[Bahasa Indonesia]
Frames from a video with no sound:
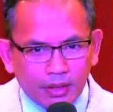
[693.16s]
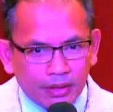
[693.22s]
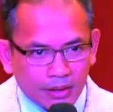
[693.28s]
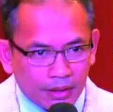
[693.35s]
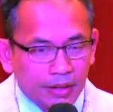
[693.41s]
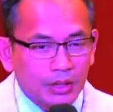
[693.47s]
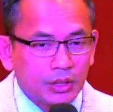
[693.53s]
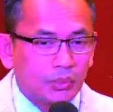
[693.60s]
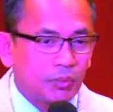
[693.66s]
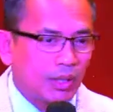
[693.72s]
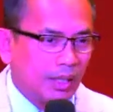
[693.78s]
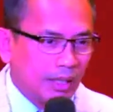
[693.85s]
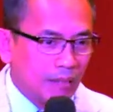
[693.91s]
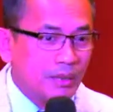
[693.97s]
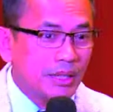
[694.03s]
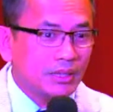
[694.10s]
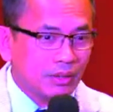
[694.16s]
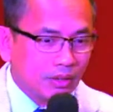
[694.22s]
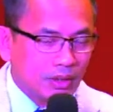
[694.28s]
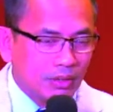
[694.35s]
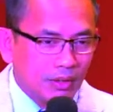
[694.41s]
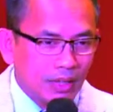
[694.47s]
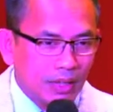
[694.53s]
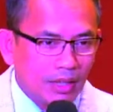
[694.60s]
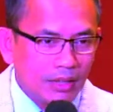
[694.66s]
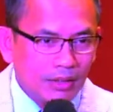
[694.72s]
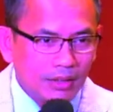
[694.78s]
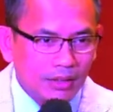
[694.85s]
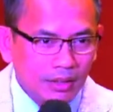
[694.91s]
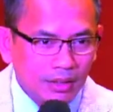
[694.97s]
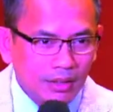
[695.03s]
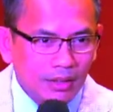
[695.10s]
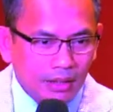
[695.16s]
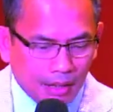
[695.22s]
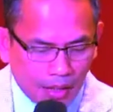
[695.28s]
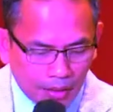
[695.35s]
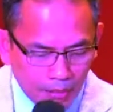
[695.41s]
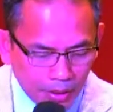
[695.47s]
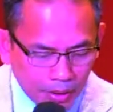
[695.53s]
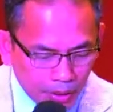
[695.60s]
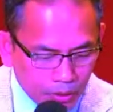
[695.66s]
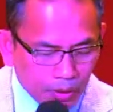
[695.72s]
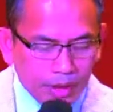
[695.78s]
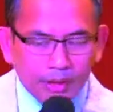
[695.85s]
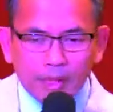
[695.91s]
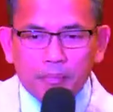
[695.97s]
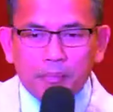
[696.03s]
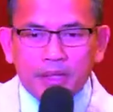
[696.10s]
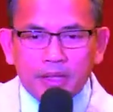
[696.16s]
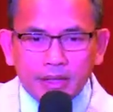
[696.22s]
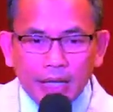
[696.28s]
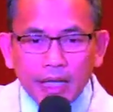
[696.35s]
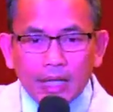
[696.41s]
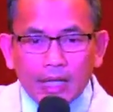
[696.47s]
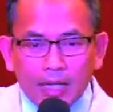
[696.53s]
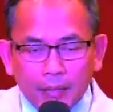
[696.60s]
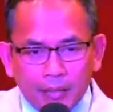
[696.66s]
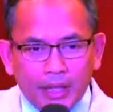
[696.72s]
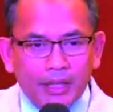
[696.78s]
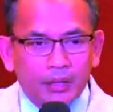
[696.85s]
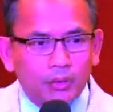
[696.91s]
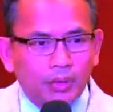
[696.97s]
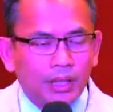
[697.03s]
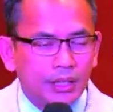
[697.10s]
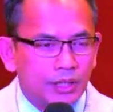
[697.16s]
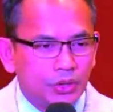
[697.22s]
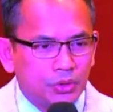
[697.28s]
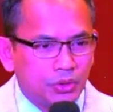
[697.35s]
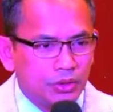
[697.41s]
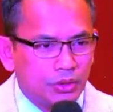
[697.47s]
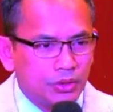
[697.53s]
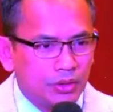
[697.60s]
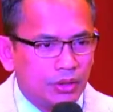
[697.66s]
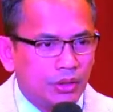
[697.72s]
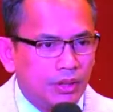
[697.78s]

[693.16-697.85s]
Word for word: Kita semua, amin saudara-saudara. Karena begitu kita percaya kepada Tuhan Yesus,